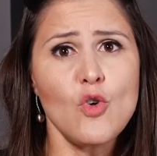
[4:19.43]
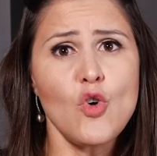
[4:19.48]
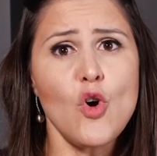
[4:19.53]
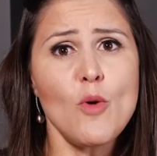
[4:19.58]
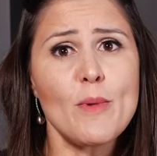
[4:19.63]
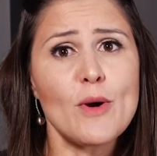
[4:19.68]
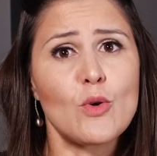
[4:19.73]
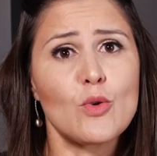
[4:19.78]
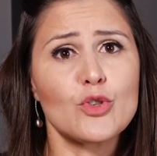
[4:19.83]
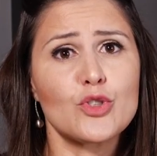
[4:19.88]

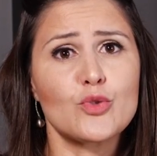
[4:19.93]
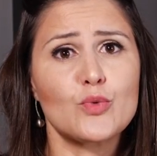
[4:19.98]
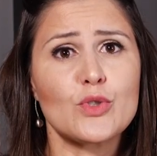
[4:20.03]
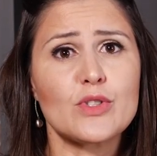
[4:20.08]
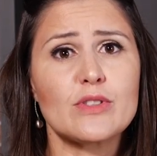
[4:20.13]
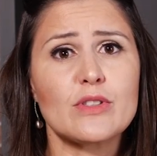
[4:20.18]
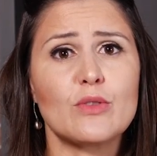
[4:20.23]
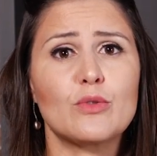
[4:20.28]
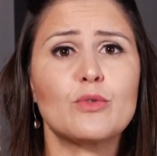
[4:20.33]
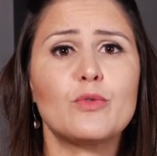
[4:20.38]
Como a
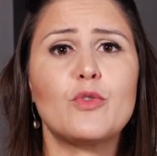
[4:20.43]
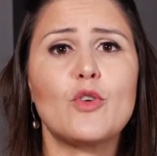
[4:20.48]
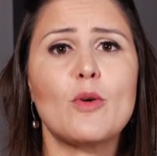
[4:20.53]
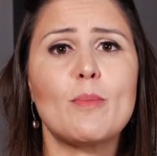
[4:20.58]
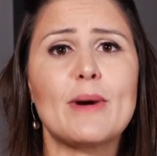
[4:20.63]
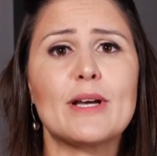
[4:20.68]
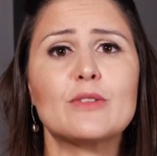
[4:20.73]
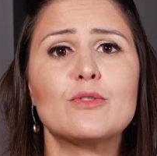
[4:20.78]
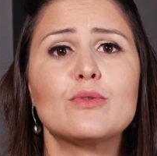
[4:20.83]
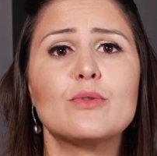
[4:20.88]
constituição do
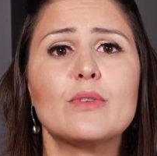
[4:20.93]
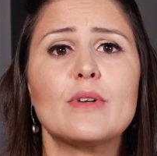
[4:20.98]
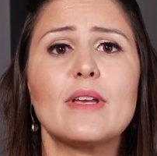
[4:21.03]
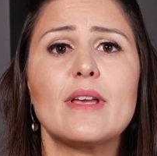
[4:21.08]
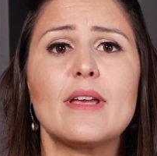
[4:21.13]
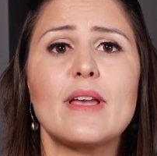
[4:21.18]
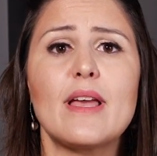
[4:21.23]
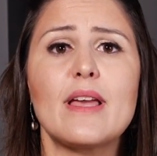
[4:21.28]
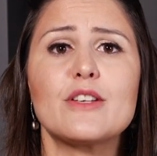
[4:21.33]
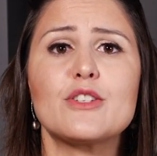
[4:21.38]
formato
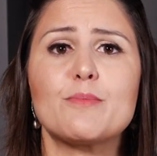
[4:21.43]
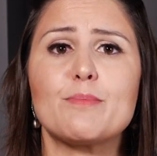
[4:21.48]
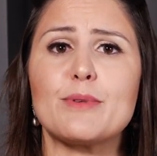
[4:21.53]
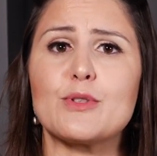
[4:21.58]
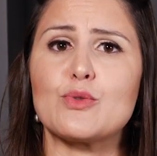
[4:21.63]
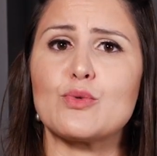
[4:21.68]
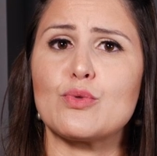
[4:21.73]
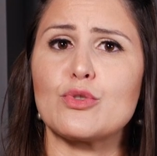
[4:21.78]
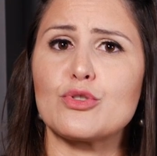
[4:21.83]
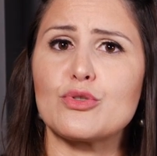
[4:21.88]
é de
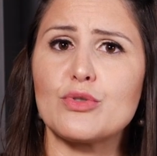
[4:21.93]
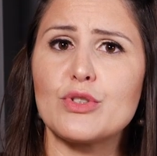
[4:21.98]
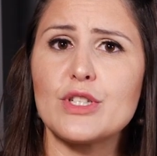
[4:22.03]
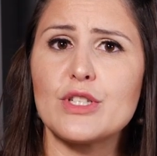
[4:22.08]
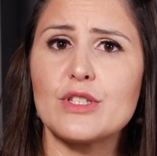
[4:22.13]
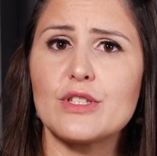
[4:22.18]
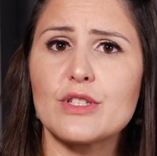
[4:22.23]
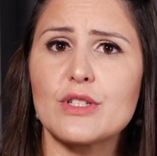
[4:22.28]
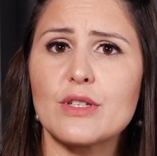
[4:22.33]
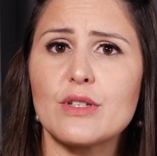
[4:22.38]
pessoa
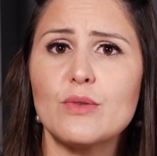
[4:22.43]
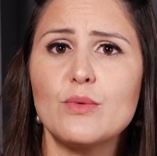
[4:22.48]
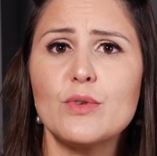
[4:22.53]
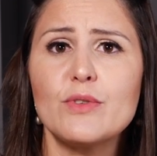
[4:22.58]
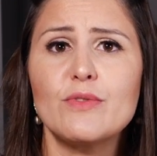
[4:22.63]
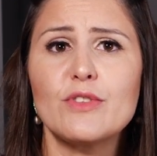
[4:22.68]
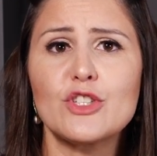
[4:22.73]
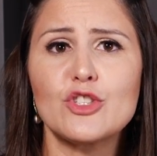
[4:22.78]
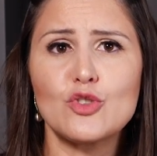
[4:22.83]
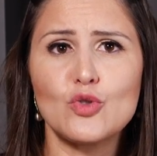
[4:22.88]
jurídica, o
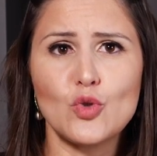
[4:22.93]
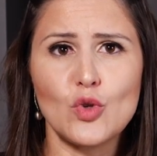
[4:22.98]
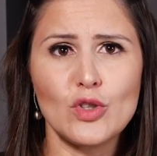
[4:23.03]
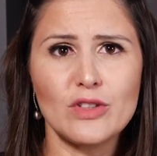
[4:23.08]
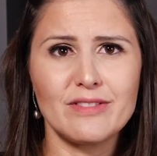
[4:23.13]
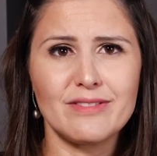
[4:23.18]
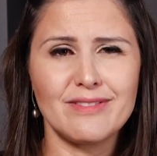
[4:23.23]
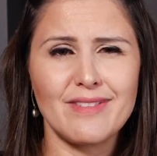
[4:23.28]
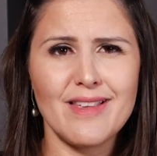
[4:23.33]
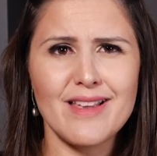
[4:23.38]

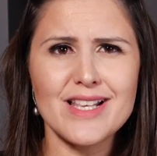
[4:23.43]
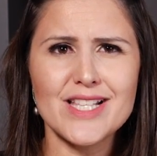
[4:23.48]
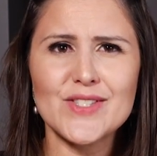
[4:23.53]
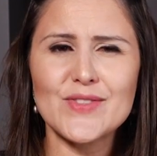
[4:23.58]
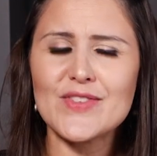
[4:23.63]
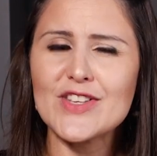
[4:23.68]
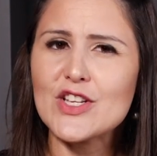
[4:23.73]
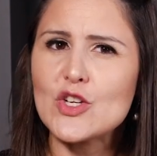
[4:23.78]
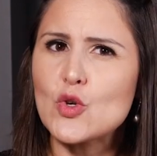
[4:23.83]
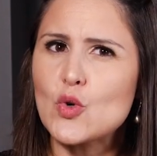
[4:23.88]
investidor
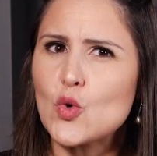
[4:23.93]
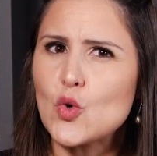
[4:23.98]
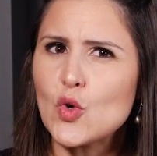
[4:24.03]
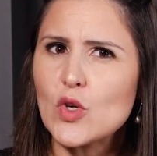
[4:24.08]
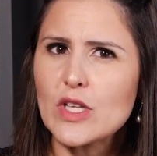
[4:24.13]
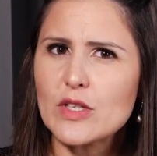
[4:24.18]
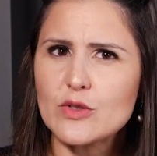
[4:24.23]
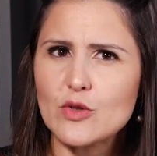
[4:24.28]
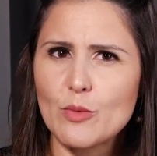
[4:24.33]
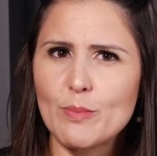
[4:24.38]

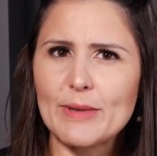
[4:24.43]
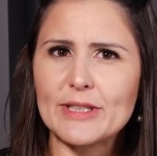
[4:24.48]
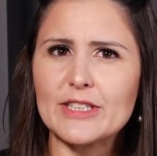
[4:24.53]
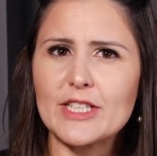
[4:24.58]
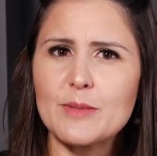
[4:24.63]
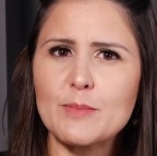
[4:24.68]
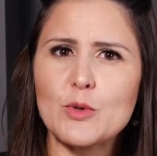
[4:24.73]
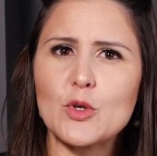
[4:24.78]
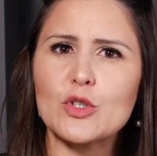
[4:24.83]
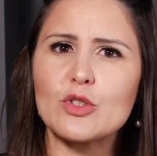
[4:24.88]
desvincula seu
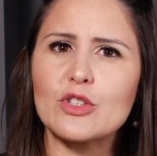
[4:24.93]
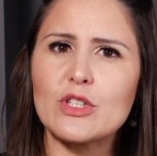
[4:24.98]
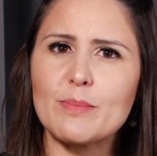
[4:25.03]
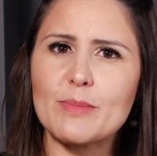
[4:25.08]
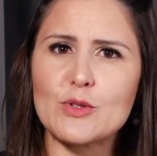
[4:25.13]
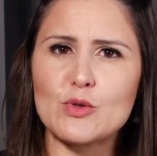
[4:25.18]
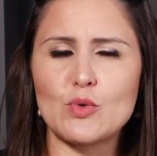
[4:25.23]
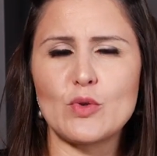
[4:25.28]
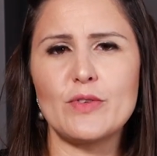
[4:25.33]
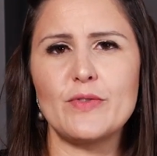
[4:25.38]
patrimônio da
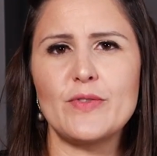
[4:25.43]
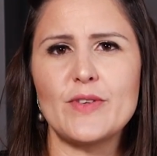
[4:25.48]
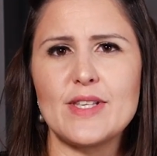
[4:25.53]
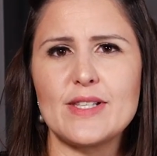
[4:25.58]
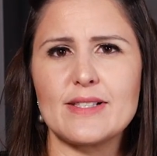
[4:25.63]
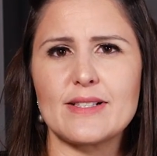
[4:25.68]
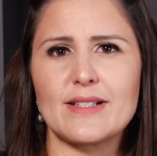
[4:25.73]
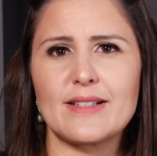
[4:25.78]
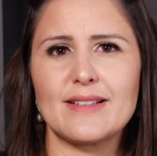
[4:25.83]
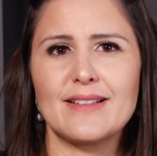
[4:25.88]
pessoa
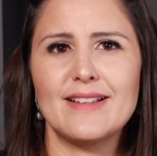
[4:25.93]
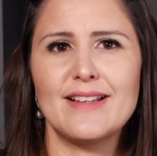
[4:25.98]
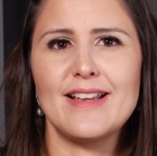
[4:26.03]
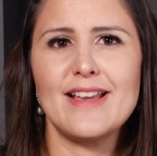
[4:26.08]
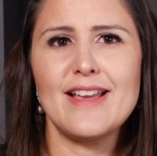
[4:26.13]
física.